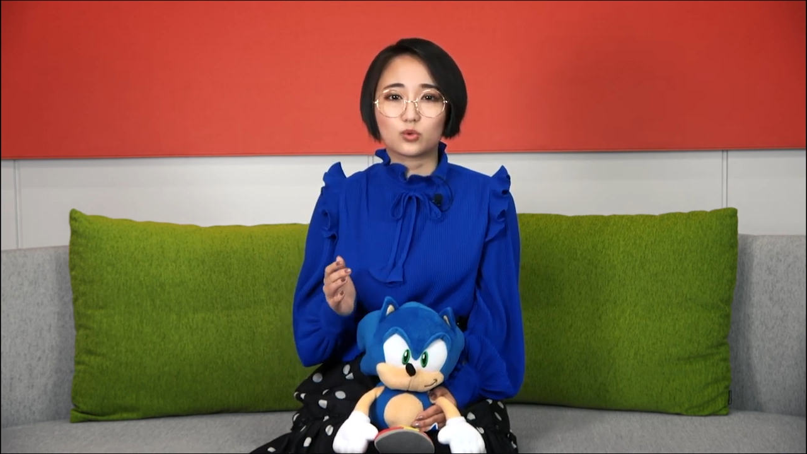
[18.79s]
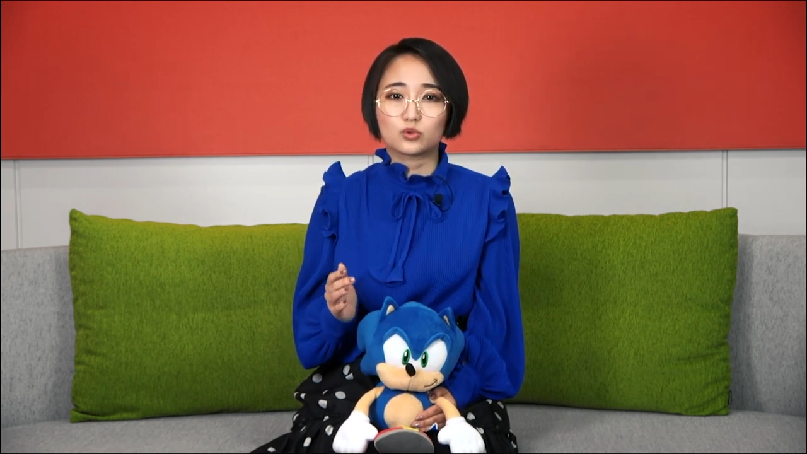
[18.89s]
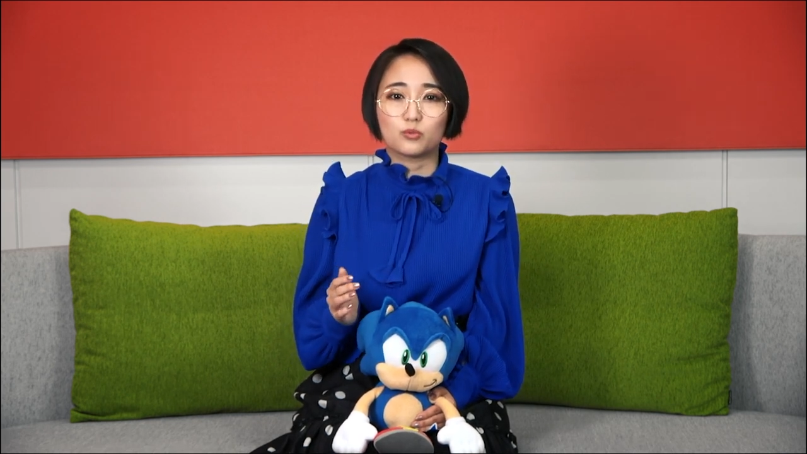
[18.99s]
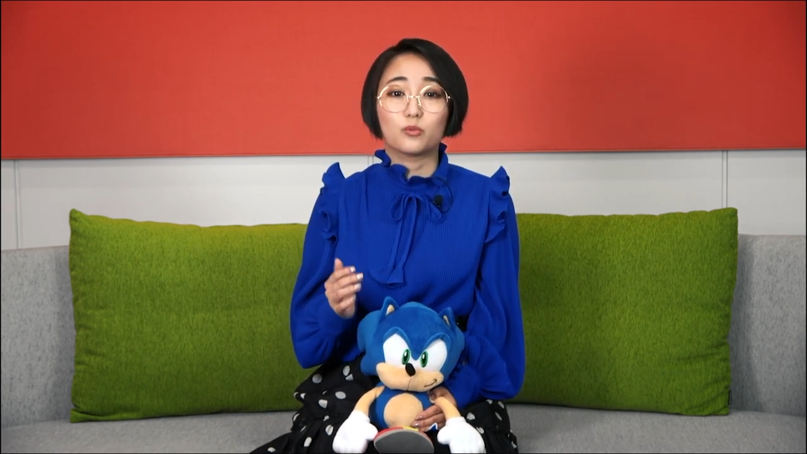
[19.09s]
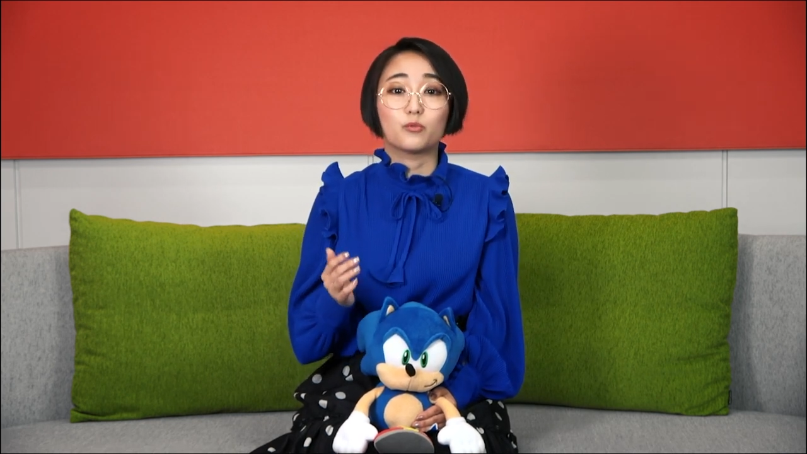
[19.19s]
こ
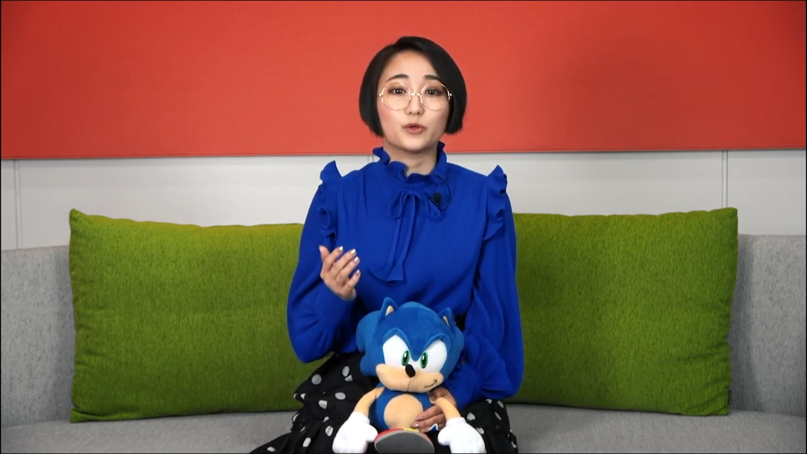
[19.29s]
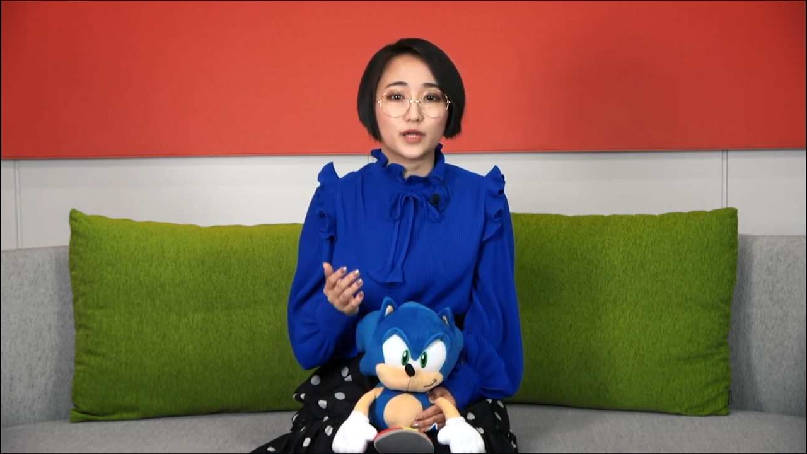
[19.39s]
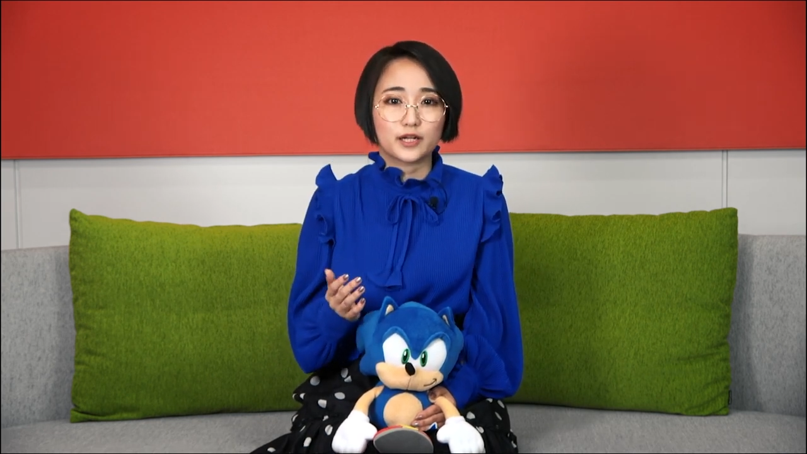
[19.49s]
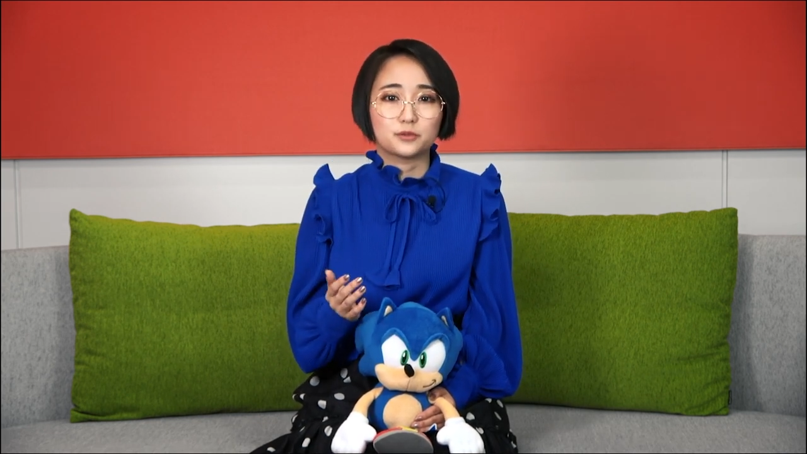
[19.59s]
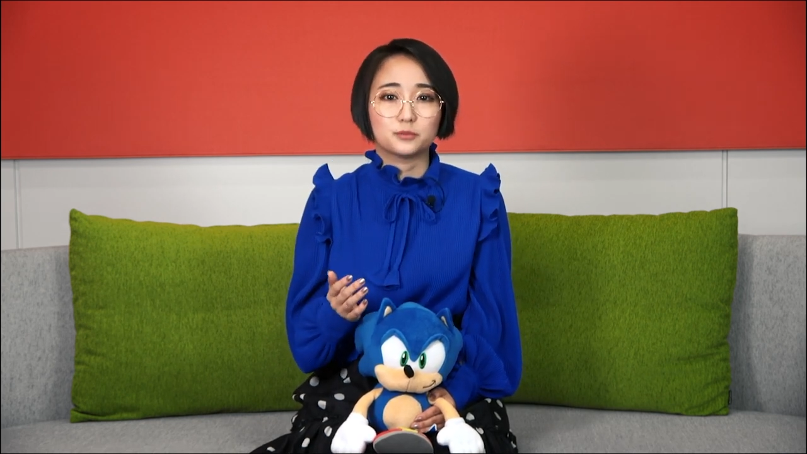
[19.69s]
とも思い
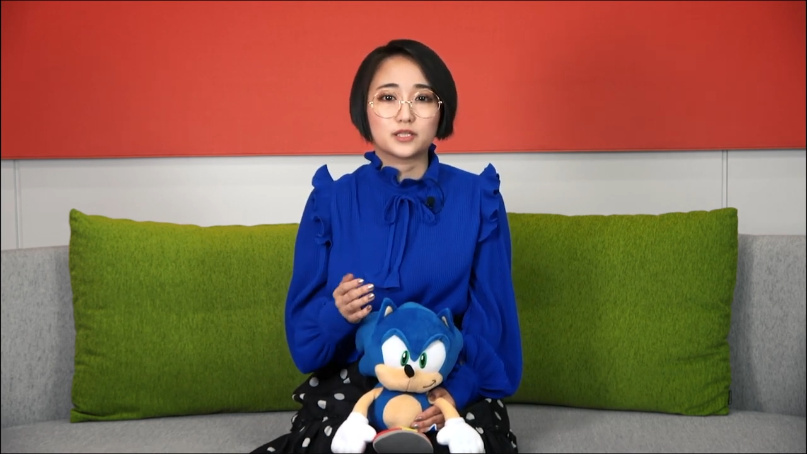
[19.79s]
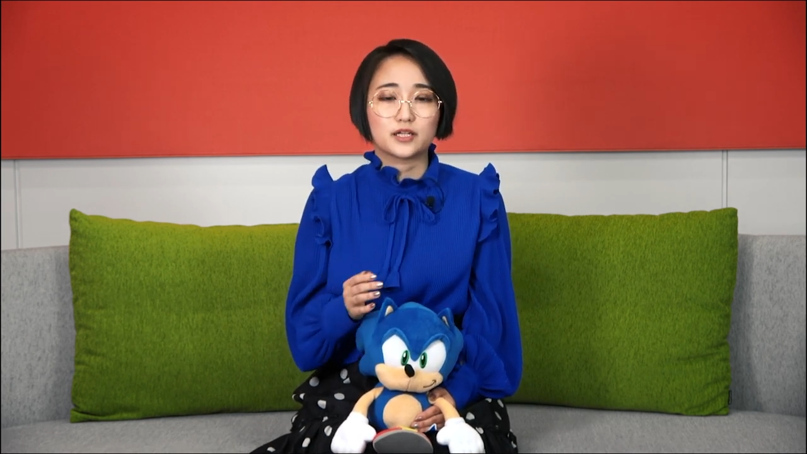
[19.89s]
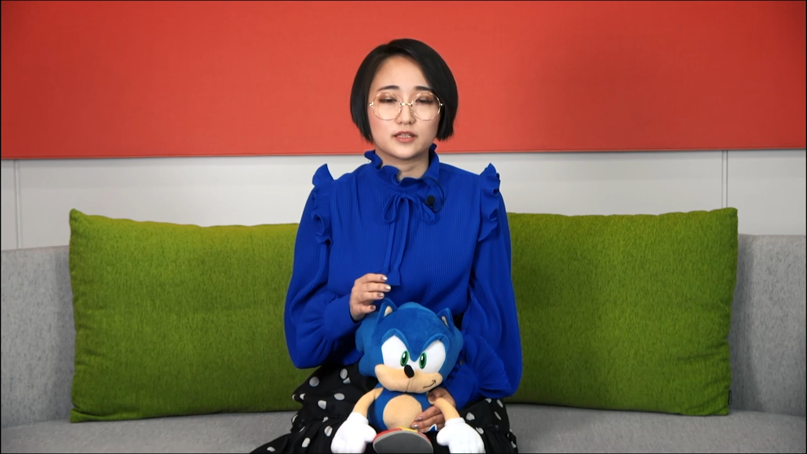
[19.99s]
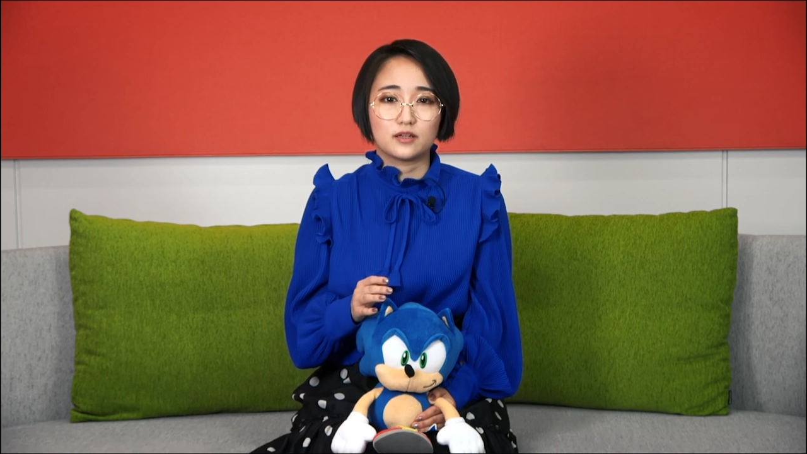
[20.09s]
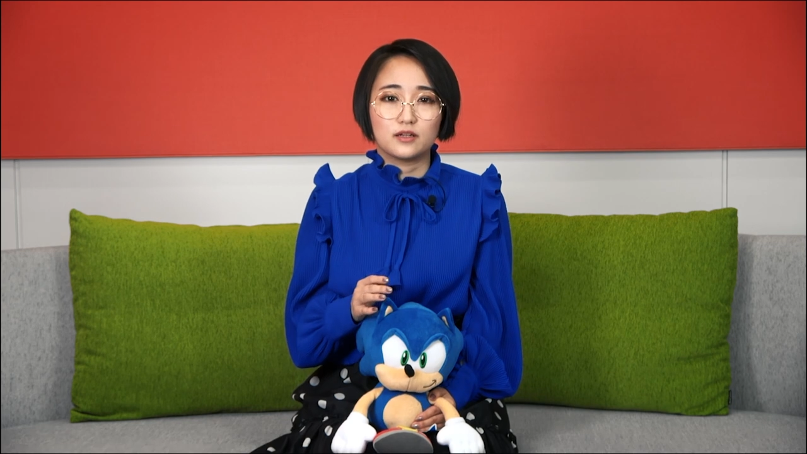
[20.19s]
やれるみ
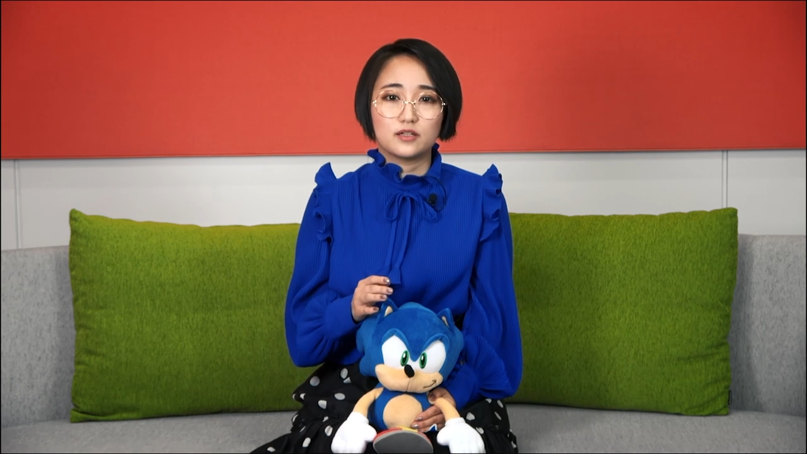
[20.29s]
たいな